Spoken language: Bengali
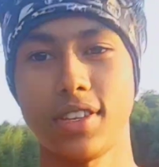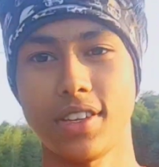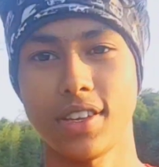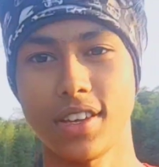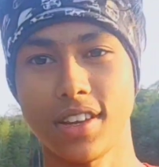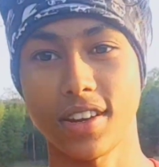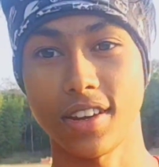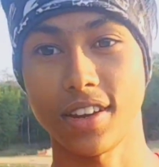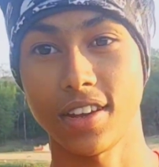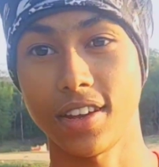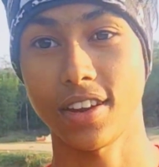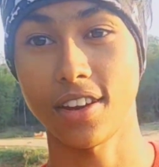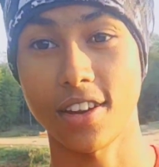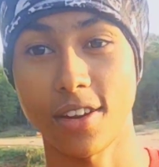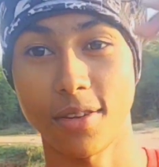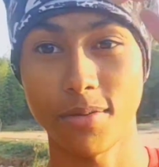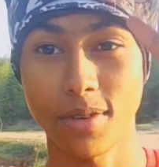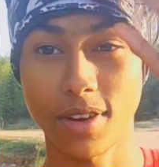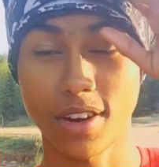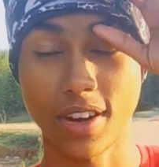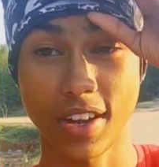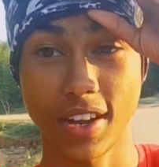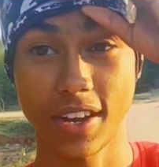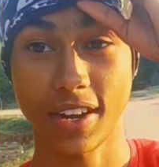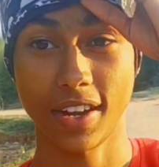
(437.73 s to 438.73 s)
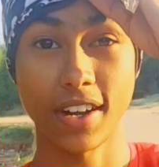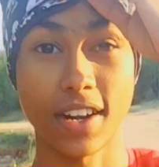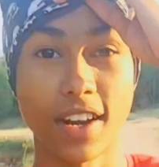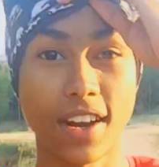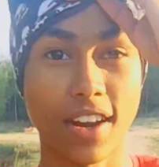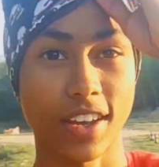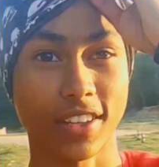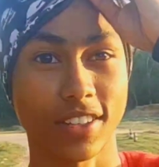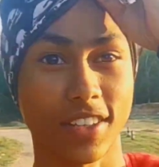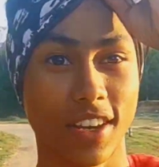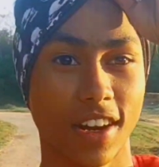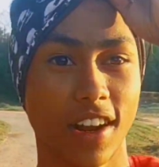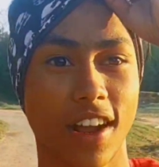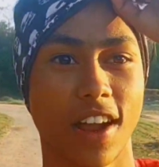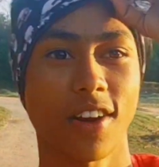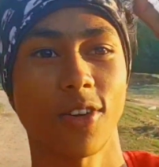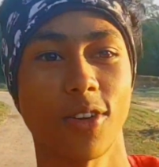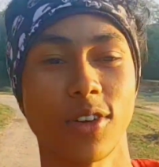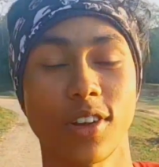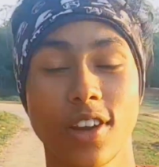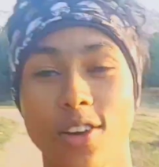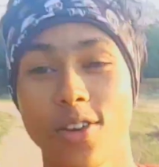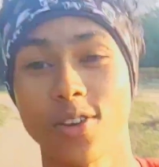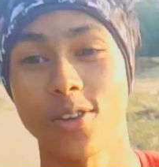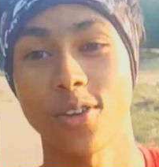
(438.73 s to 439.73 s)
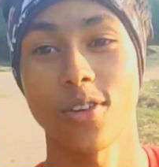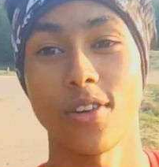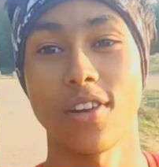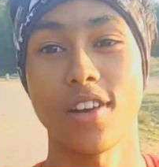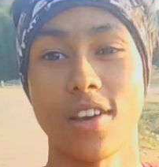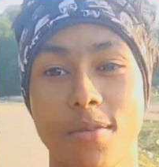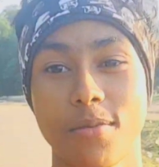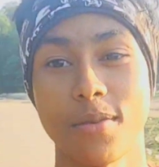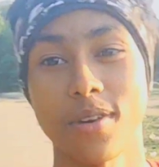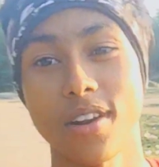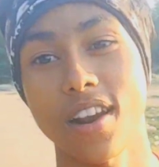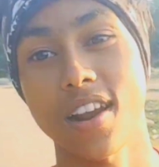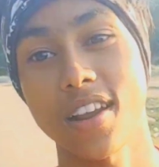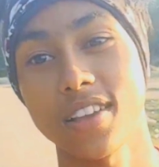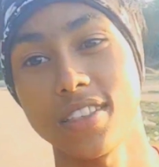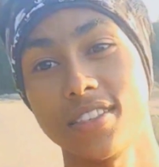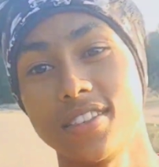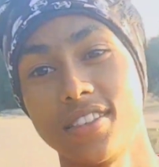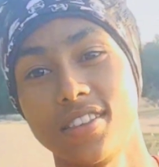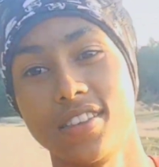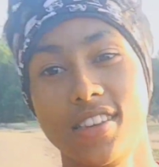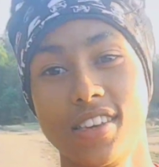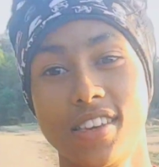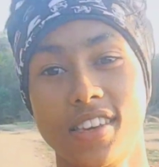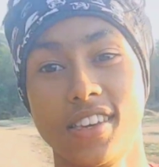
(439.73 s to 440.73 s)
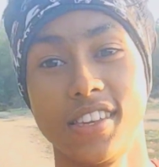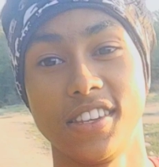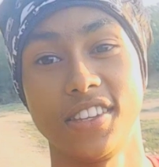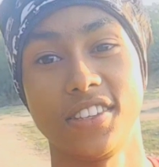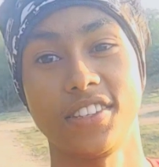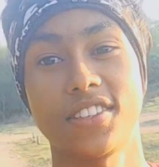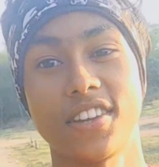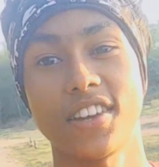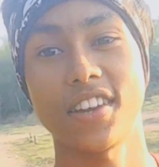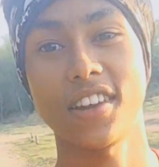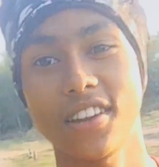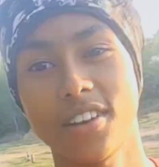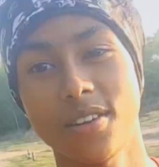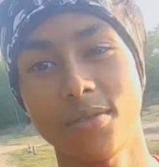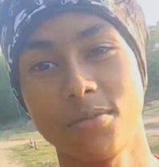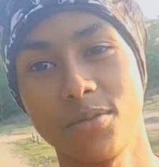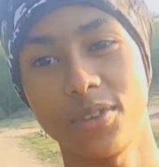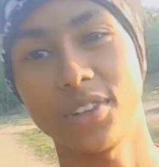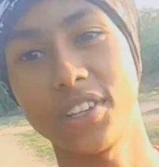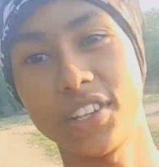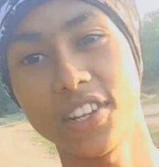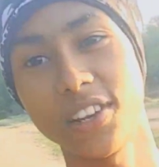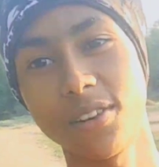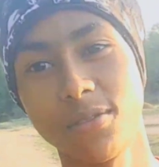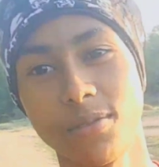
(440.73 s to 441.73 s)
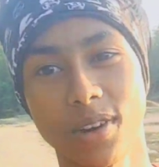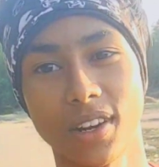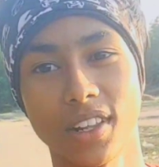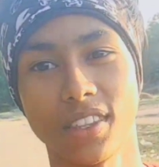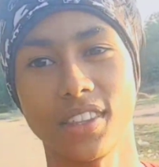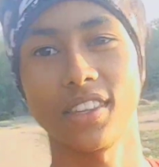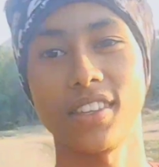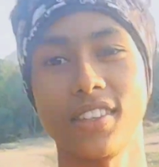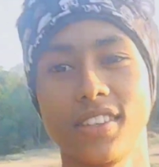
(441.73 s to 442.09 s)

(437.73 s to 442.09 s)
এখানে খেলা হবে আর এখানে আসার কারণটা হলো আমরা আজ ইনস্টাগ্রাম রিল বানাতে